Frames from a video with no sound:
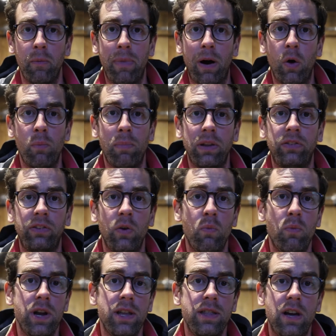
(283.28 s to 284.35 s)
par le passé au
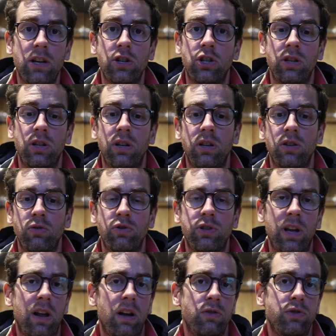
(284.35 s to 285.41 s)
Moyen Âge et
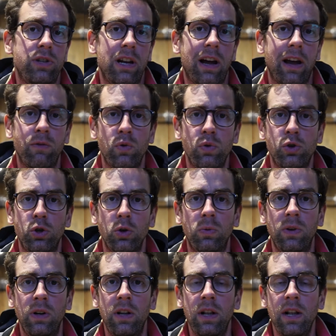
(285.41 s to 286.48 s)
jusqu'à jusqu'à la Révolution.
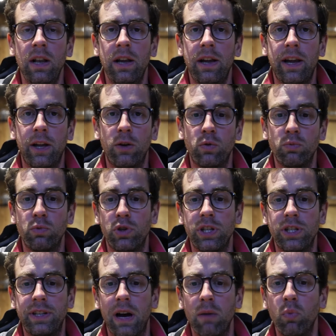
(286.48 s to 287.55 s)
Et donc je me suis dit
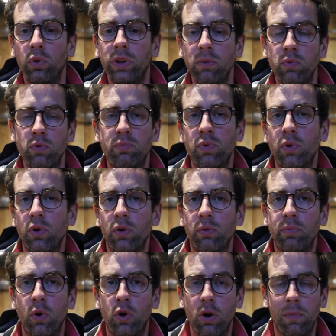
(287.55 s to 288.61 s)
que c'était un bon début pour
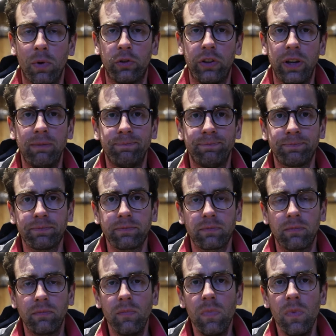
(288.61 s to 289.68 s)
commencer.
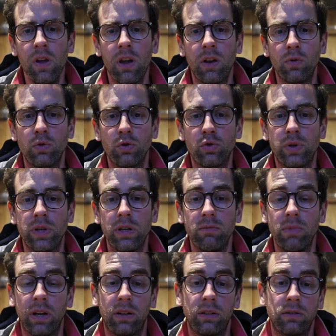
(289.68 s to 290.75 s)
Donc je suis
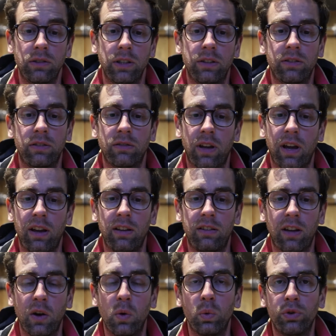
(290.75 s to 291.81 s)
bah, très,
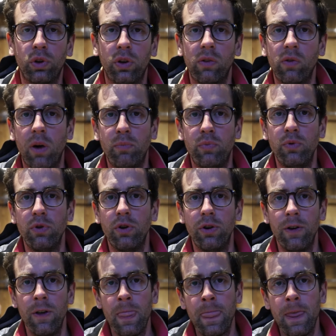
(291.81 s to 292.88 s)
très content d'avoir pu euh,
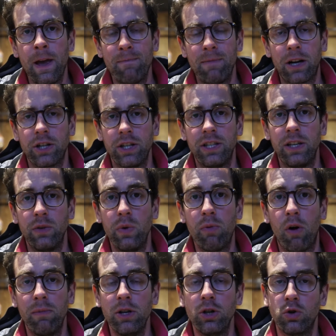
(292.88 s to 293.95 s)
marcher ces huit
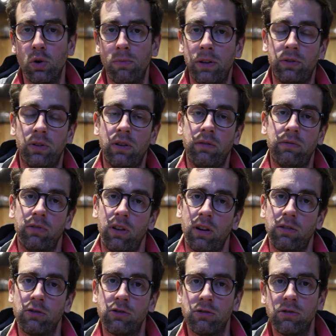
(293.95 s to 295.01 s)
premiers jours. Maintenant, il faudra
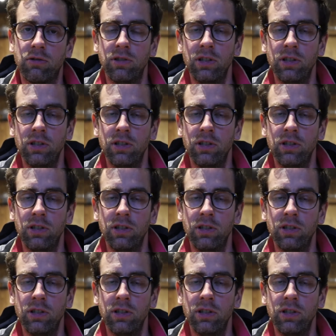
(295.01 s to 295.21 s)
que je,